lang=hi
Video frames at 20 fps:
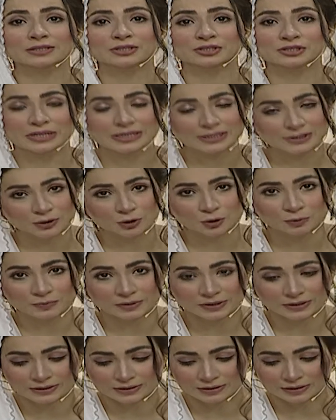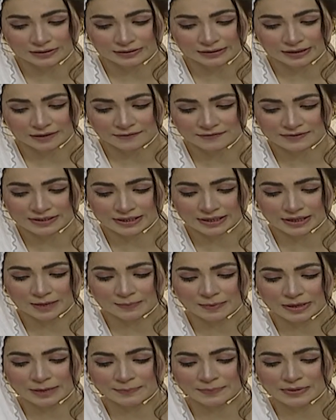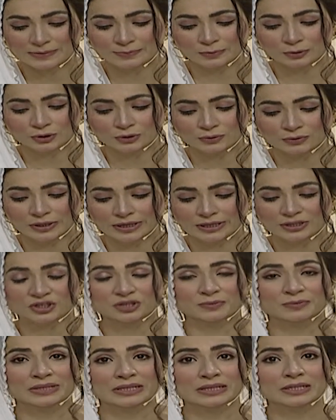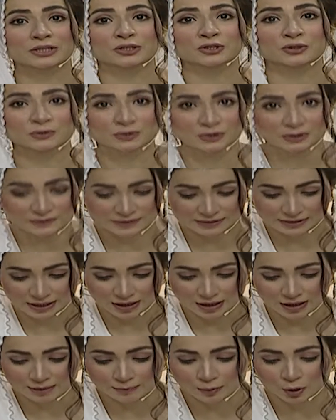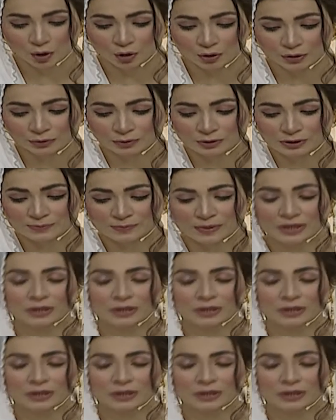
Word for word: शेल्टर होम की तरफ से हमारे पास मौजूद हैं जमील यूसुफ साहब और उज़मा